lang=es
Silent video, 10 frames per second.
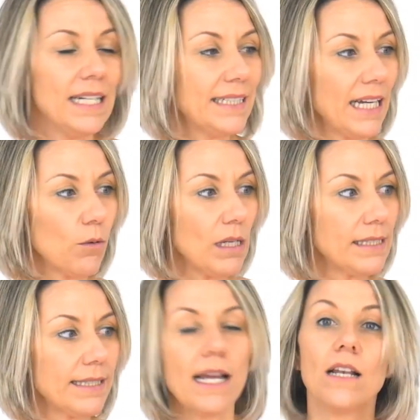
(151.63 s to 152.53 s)
sea cual
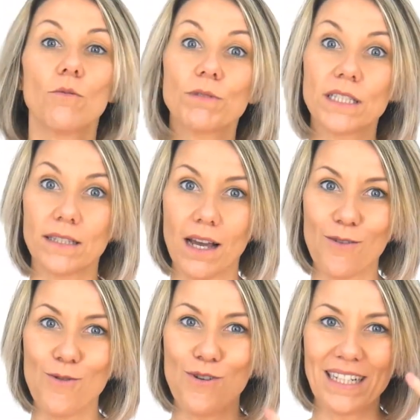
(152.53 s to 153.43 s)
sea el
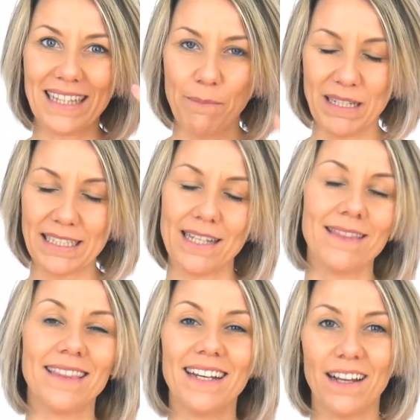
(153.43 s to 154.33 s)
obstáculo que te
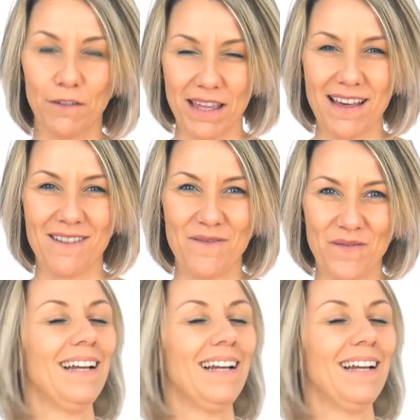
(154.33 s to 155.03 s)
presente la vida.